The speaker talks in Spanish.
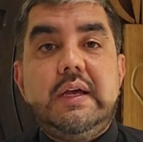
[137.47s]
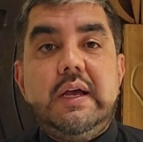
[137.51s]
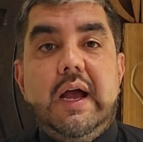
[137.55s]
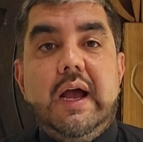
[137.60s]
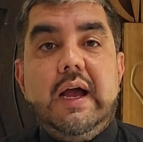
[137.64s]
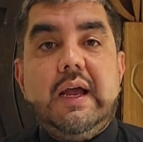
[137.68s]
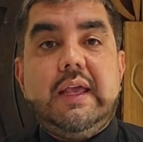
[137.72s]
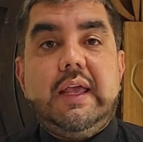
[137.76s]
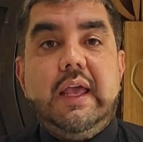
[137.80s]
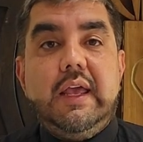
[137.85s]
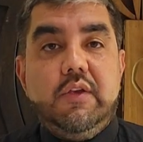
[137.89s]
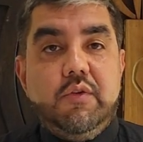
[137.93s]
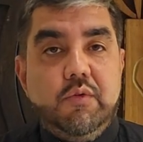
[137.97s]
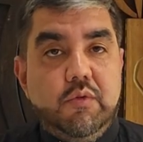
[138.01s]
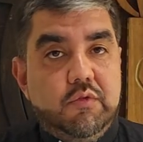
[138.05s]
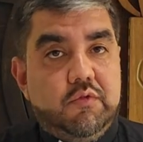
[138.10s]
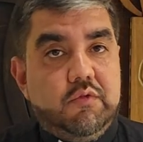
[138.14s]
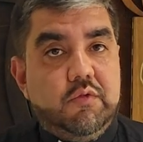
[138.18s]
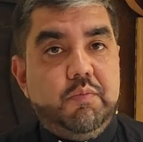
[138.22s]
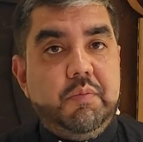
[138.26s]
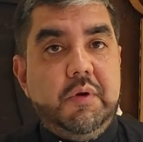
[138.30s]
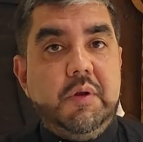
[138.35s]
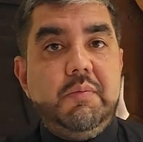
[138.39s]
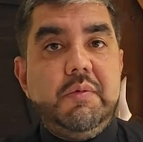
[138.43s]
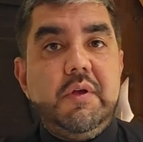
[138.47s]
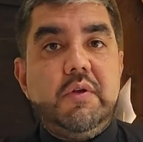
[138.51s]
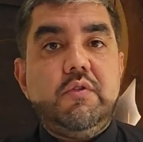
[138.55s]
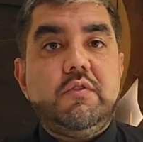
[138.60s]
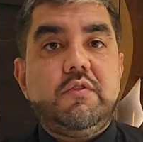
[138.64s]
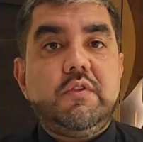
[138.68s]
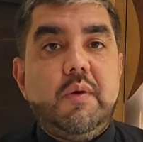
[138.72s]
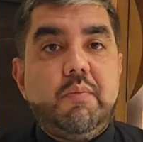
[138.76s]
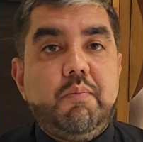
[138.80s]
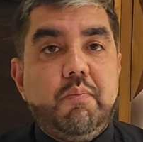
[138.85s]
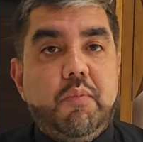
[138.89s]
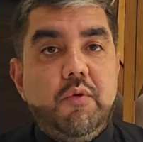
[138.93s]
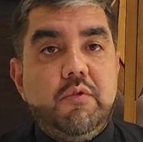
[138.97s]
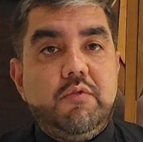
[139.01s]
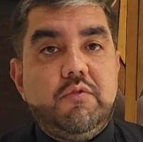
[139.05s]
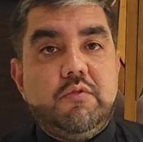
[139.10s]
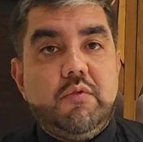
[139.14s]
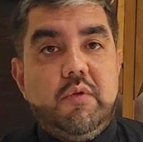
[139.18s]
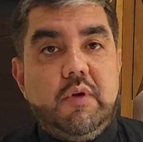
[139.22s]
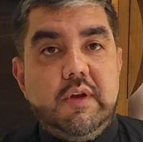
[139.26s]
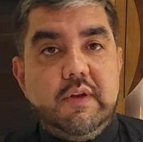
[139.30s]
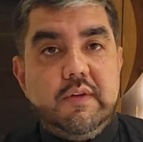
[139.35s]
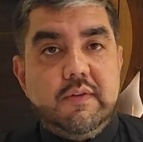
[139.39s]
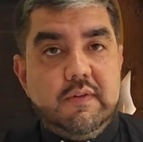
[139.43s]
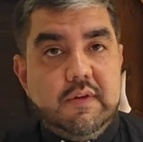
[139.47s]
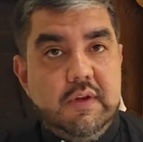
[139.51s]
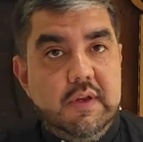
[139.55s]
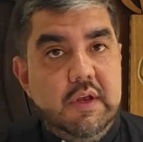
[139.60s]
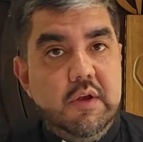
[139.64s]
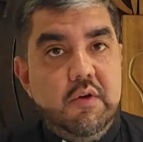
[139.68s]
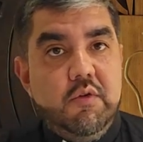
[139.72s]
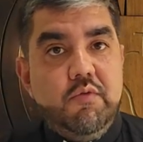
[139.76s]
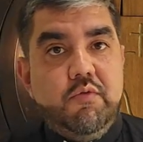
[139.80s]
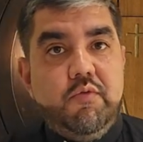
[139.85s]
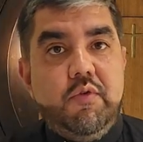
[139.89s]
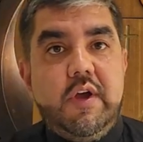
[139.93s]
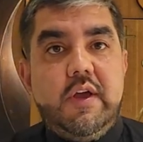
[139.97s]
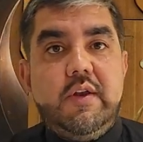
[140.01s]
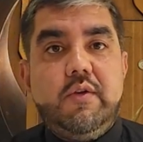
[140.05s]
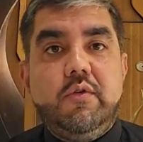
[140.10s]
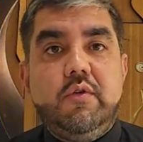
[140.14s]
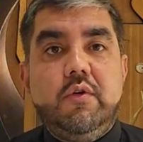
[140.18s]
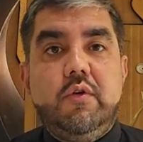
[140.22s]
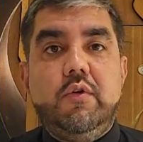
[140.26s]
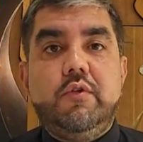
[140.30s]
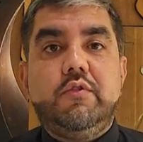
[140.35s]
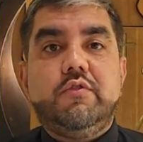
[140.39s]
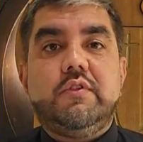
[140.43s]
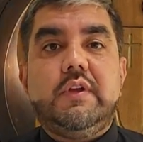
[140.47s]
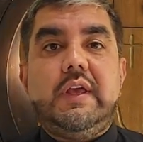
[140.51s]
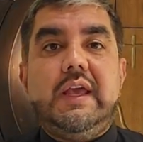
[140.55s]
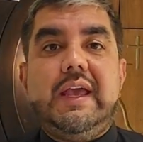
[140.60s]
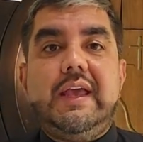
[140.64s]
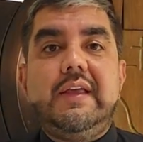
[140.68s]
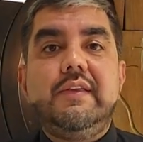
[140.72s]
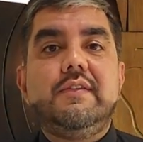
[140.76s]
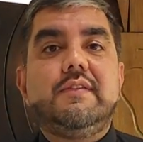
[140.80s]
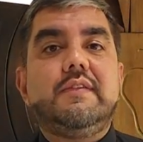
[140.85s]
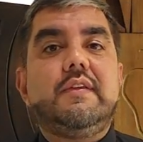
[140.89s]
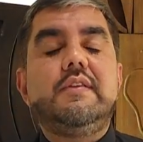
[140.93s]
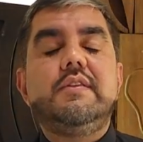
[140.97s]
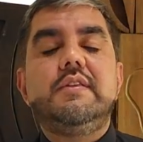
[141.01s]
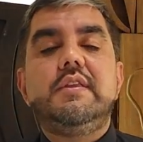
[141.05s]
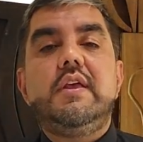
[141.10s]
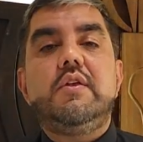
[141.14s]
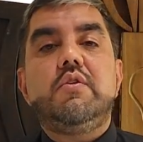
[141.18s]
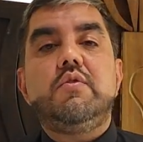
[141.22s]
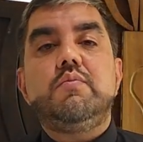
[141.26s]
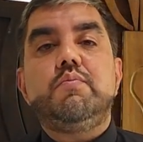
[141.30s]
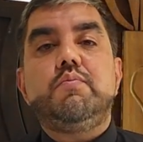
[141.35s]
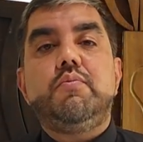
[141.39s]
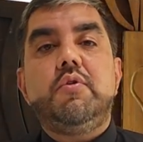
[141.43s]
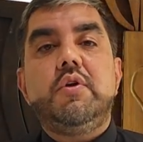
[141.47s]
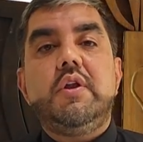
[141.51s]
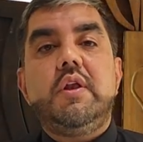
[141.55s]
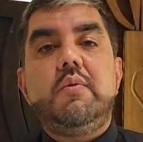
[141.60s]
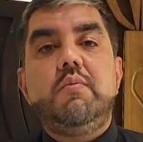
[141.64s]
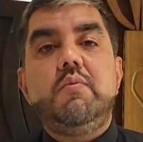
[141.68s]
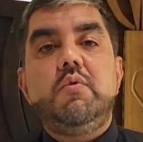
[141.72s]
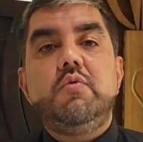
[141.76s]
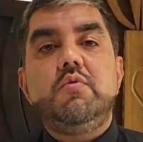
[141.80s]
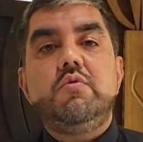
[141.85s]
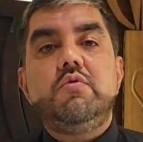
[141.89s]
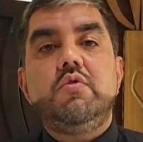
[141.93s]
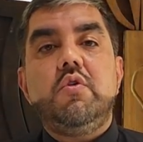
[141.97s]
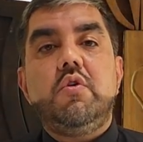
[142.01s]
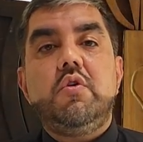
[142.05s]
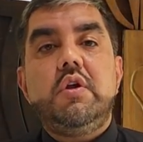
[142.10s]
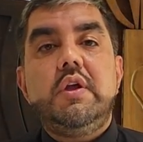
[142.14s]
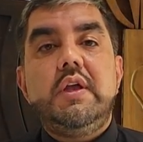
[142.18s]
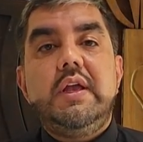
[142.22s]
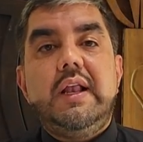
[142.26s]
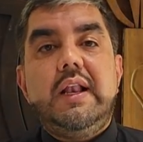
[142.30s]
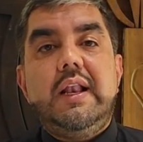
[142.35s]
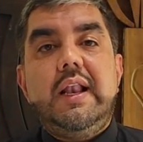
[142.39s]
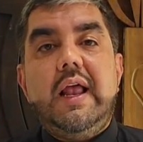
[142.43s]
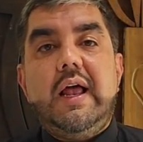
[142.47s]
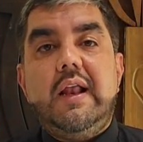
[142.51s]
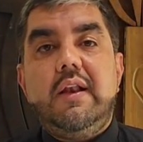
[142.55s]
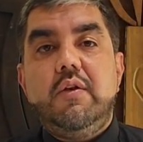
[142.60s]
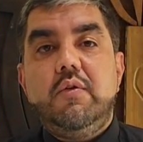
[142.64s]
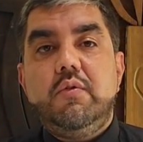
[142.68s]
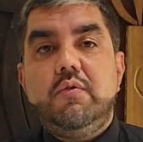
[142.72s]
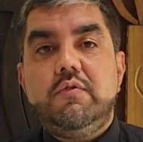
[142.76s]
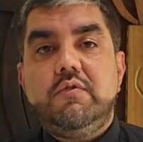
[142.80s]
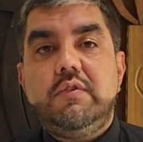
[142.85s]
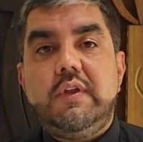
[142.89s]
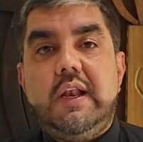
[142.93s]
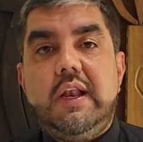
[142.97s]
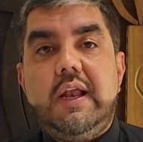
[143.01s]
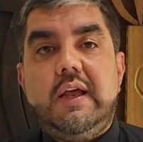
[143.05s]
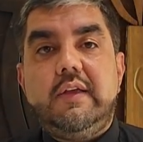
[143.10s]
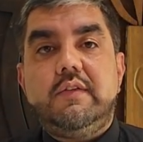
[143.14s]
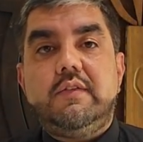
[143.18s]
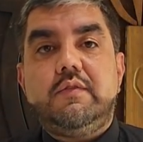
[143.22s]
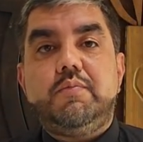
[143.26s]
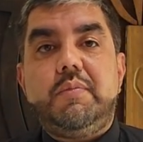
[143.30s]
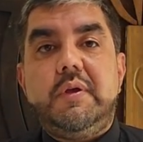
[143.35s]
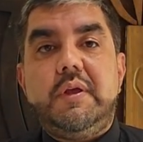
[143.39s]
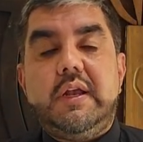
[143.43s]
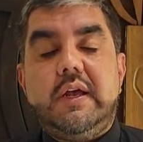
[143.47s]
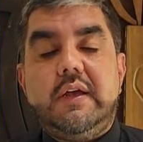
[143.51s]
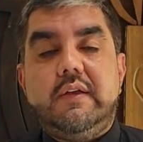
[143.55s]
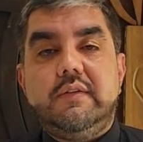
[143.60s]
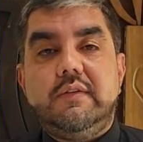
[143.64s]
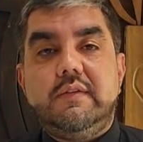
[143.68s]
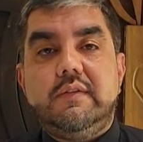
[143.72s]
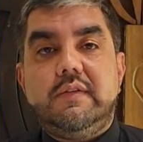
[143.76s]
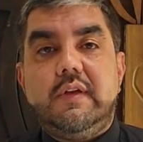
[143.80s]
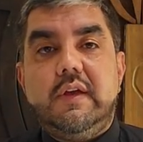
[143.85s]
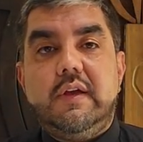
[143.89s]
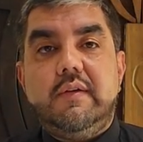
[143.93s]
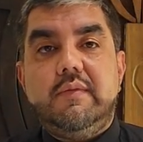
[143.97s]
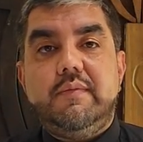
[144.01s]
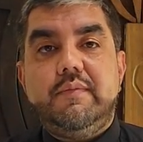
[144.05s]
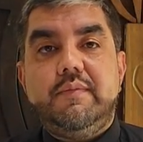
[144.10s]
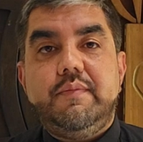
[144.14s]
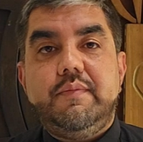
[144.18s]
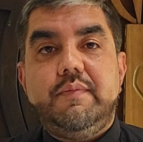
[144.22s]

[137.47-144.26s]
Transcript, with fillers: Aquellos primeros apóstoles fueron los que encendieron por el mundo la luz de la esperanza.